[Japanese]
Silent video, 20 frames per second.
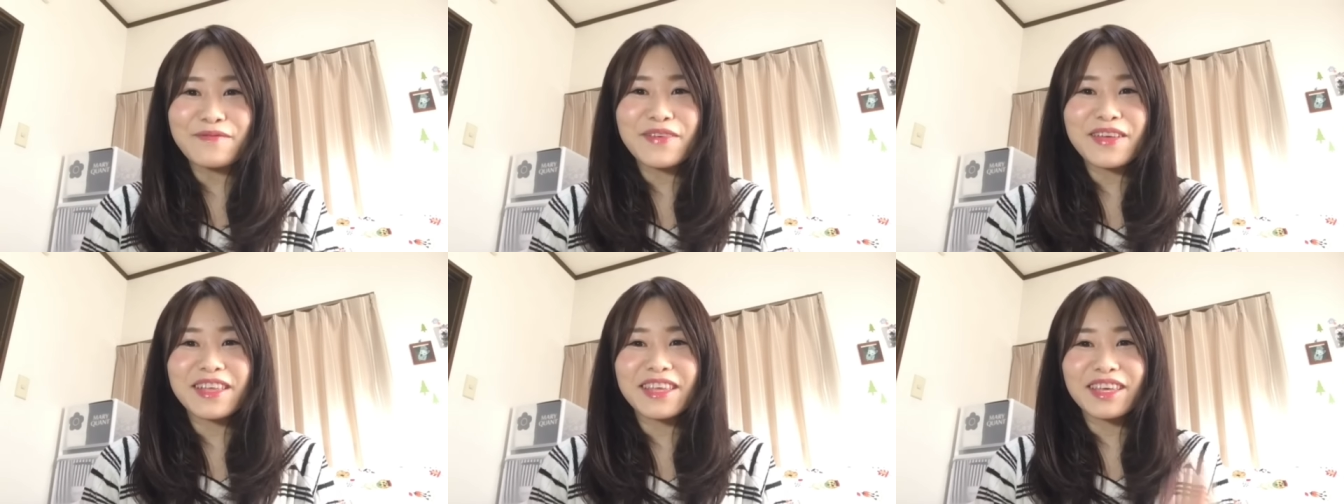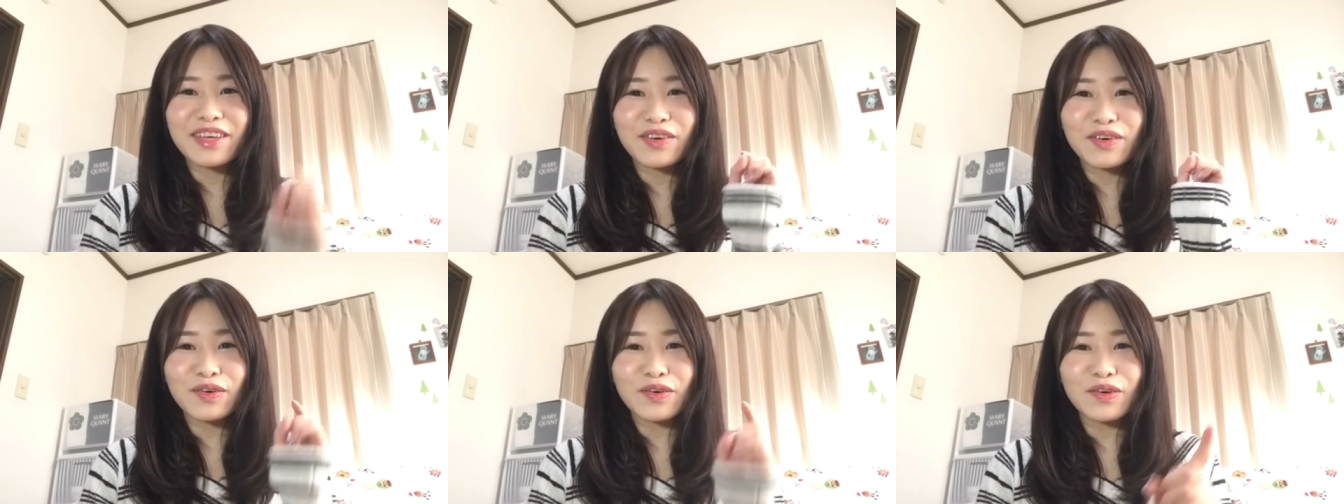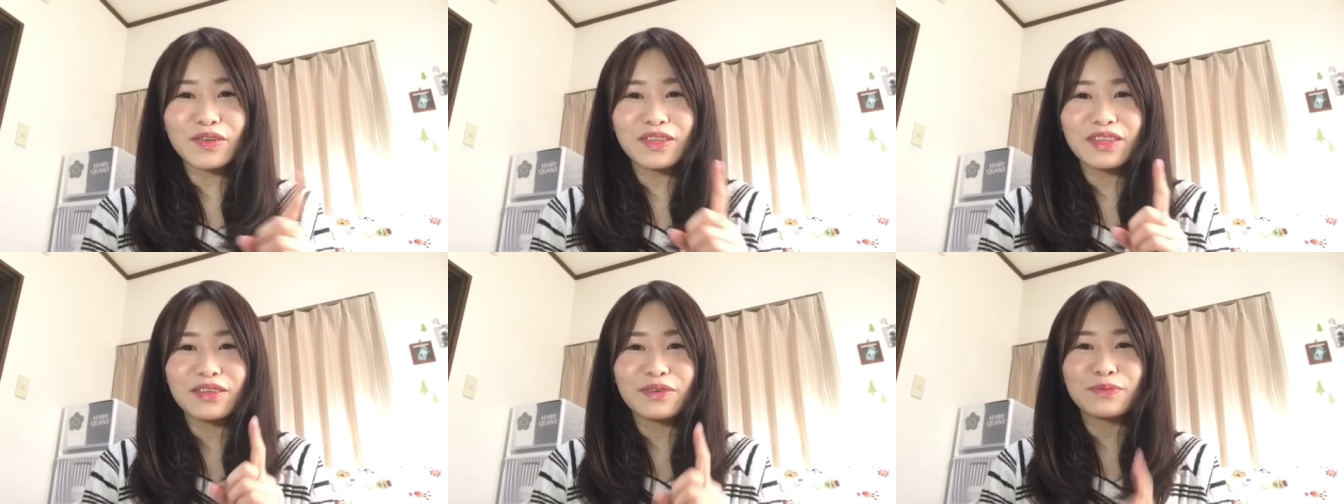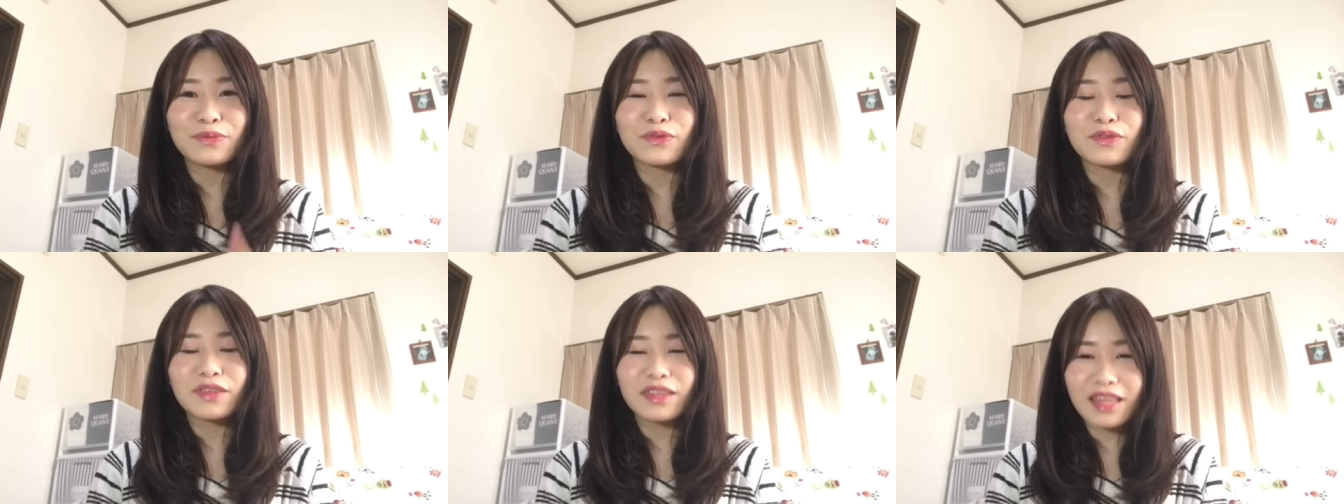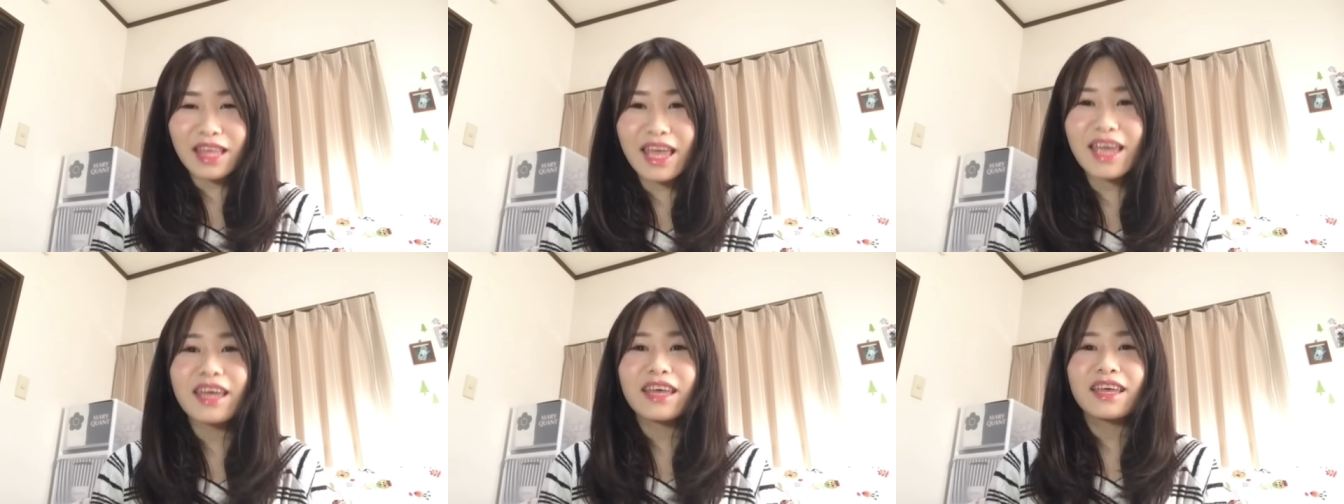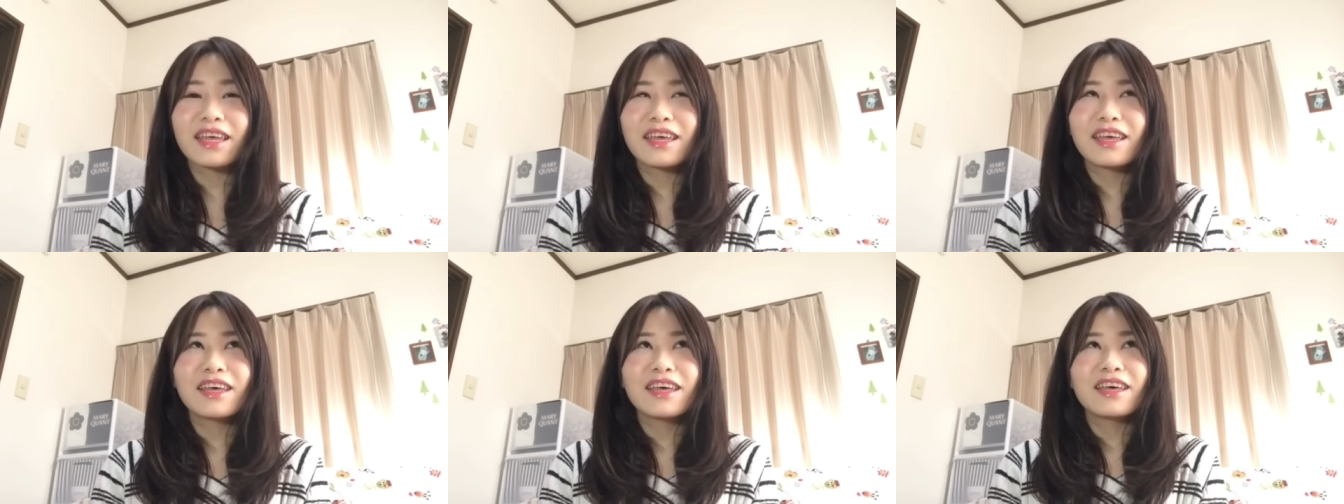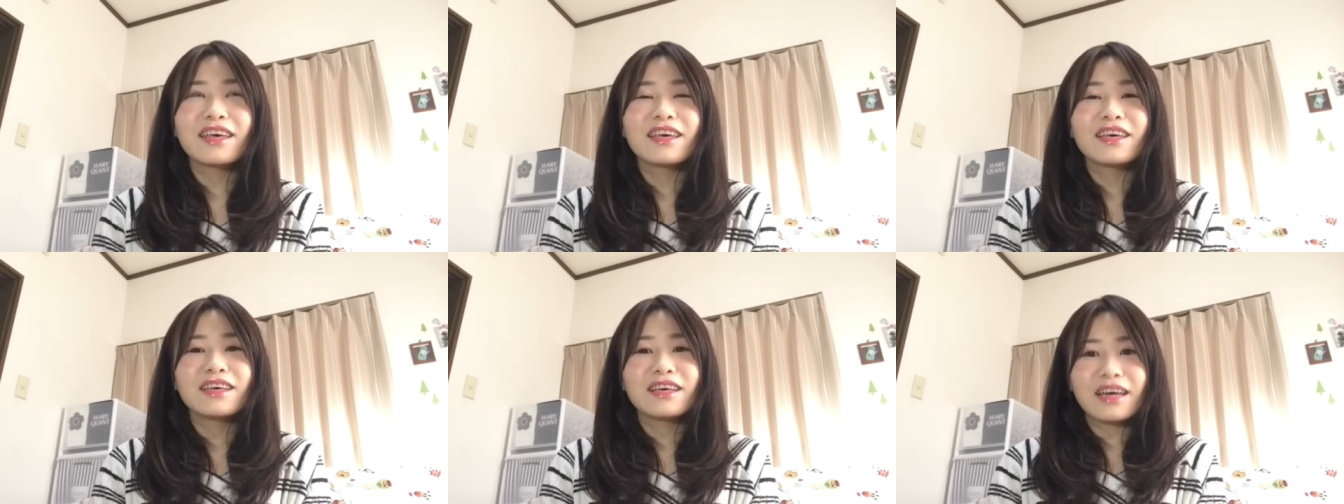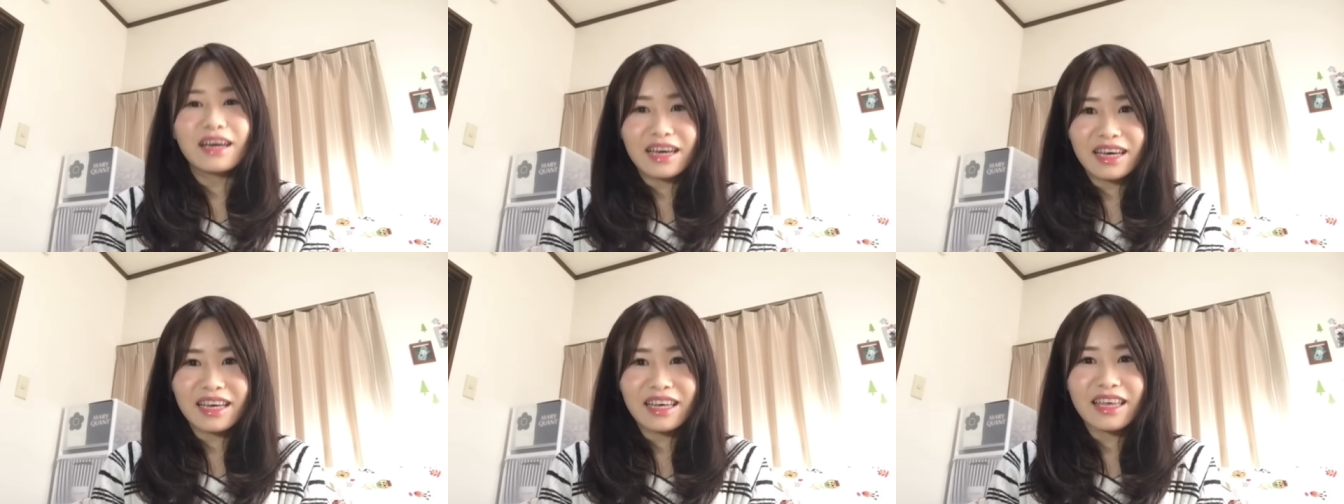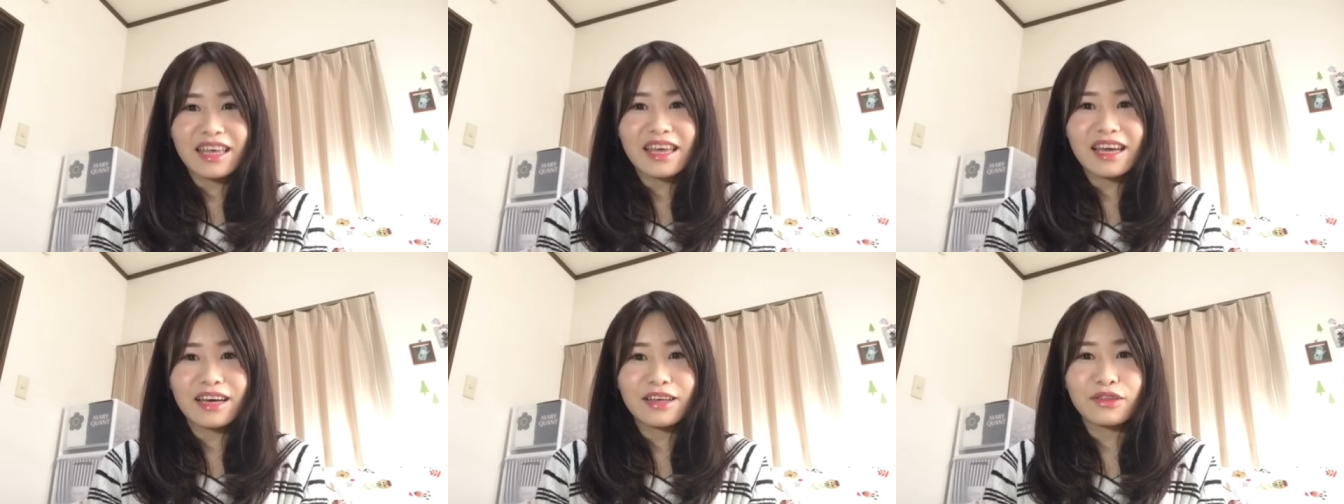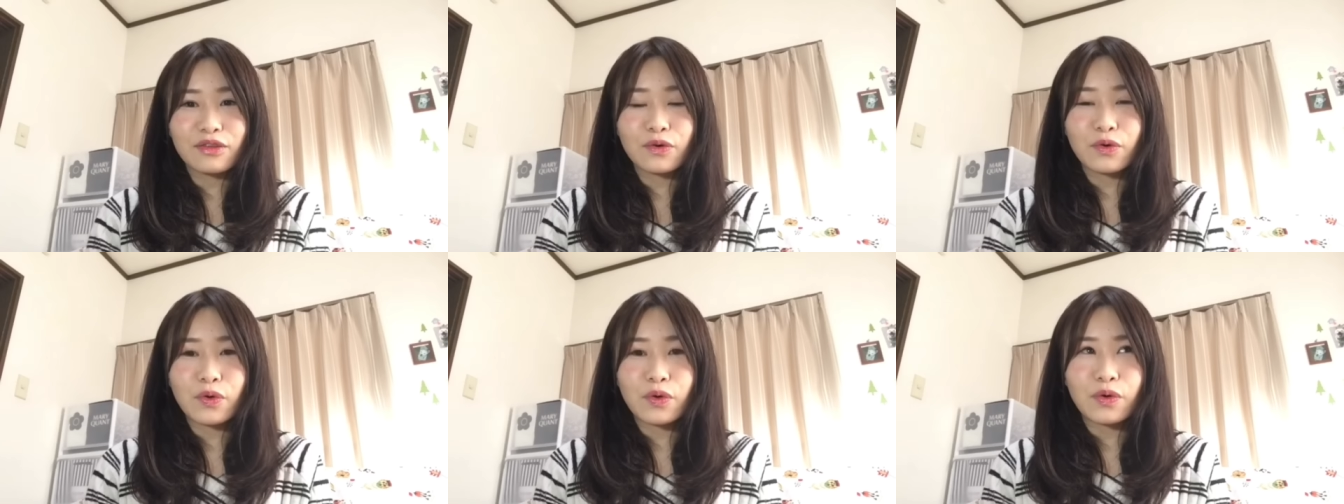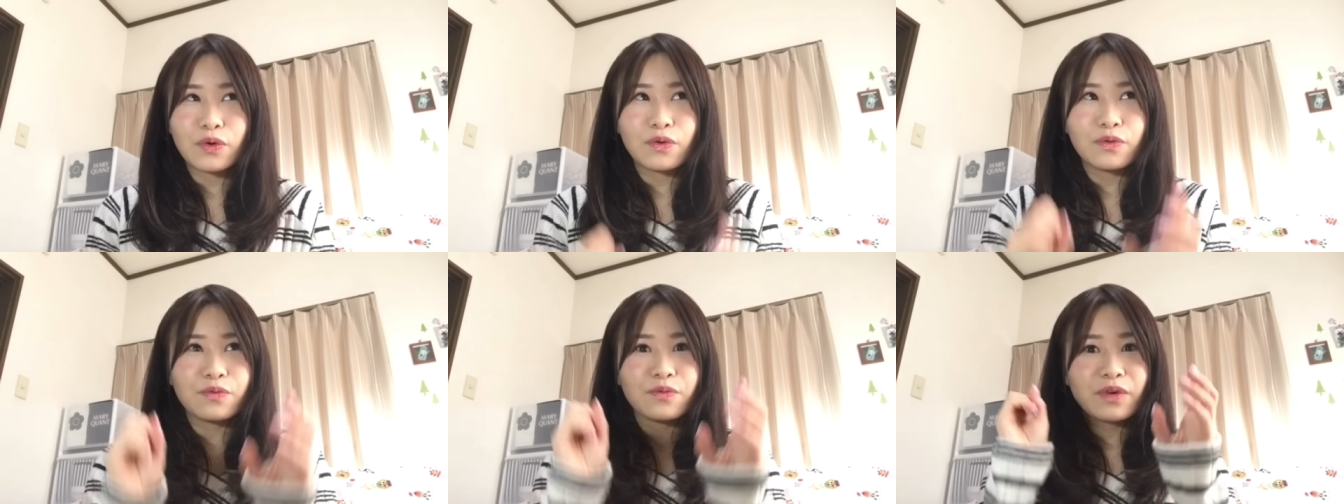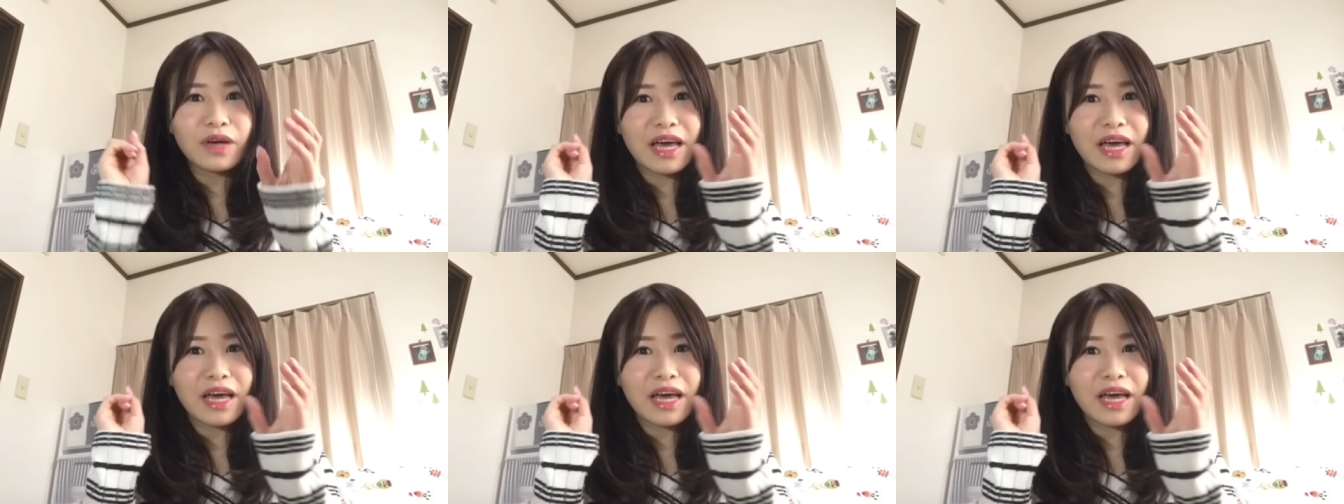見に行こうって思って、はい、あの、